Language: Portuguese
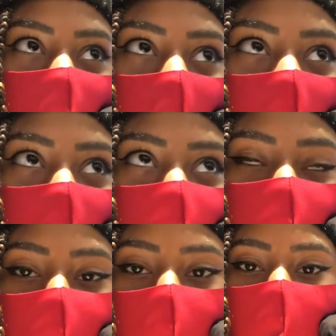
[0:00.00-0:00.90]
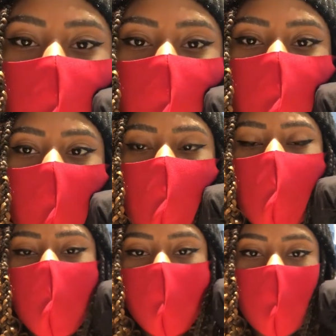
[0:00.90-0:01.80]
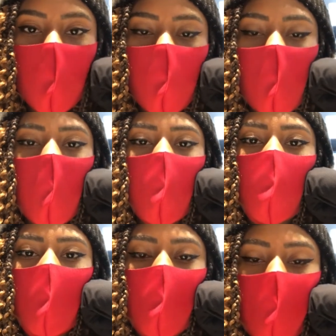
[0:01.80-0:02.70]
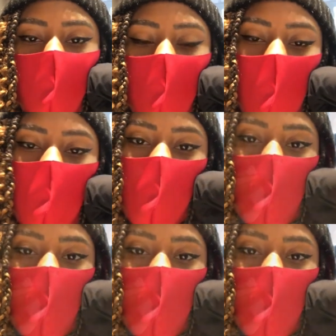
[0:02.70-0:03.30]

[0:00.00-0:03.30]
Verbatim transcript: Aí a gente veio comer aqui no Ends. quando o lanche chegar eu mostro pra vocês.